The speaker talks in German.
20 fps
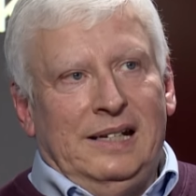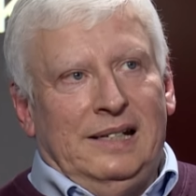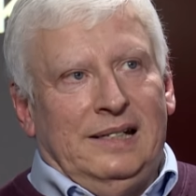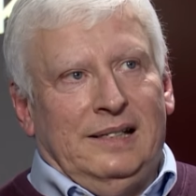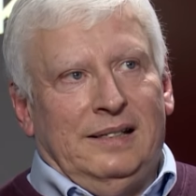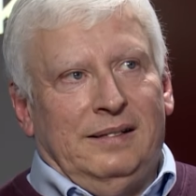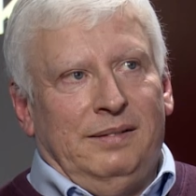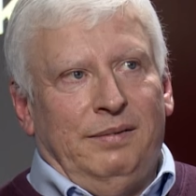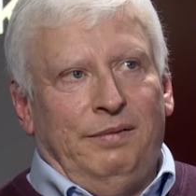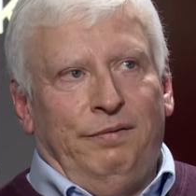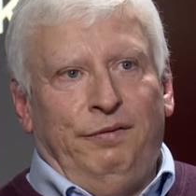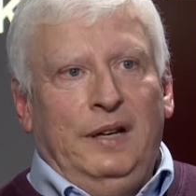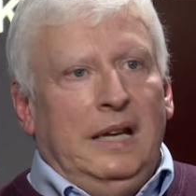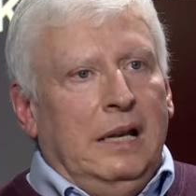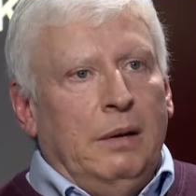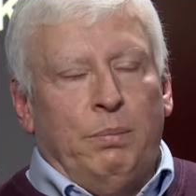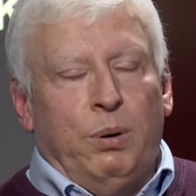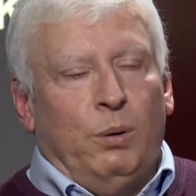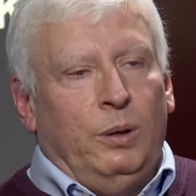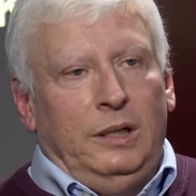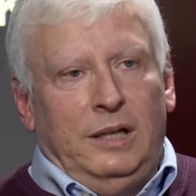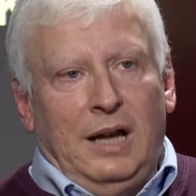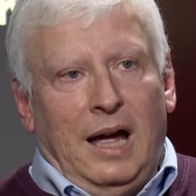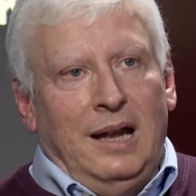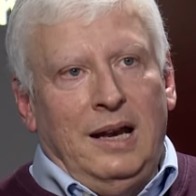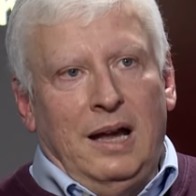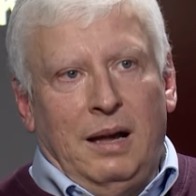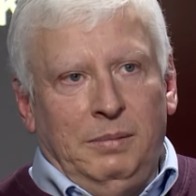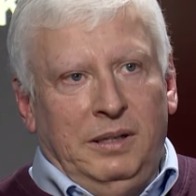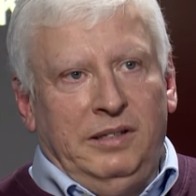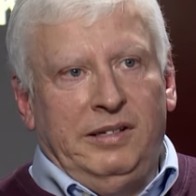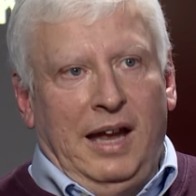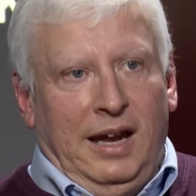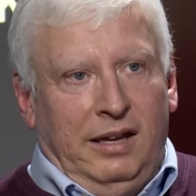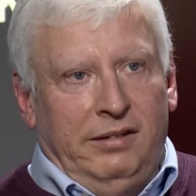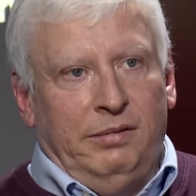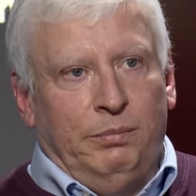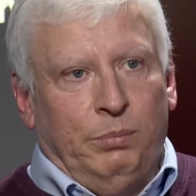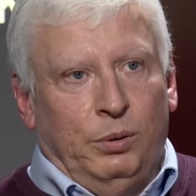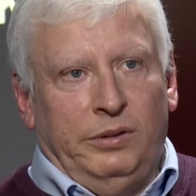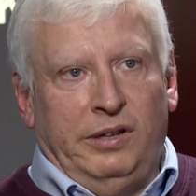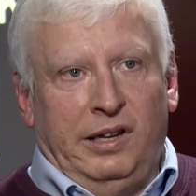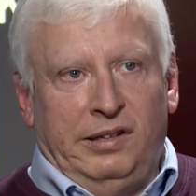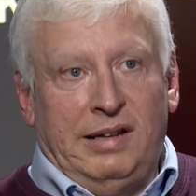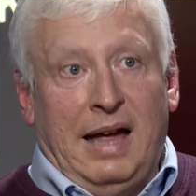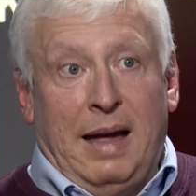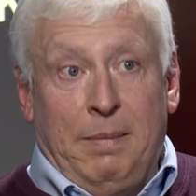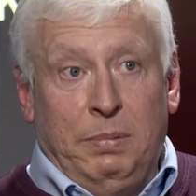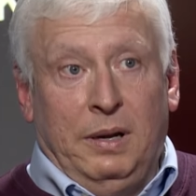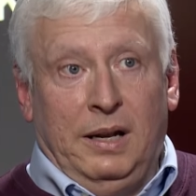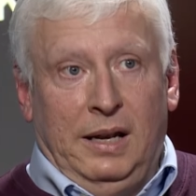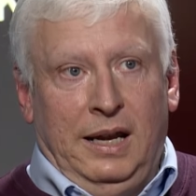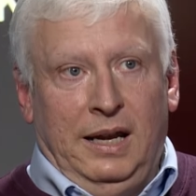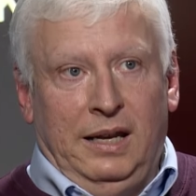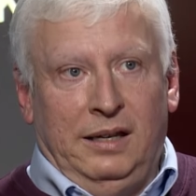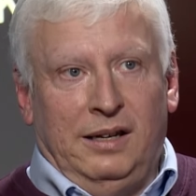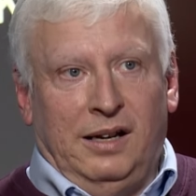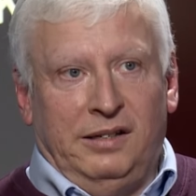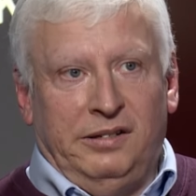Äh, viele Puritaner haben diese Hexenprozesse abgelehnt.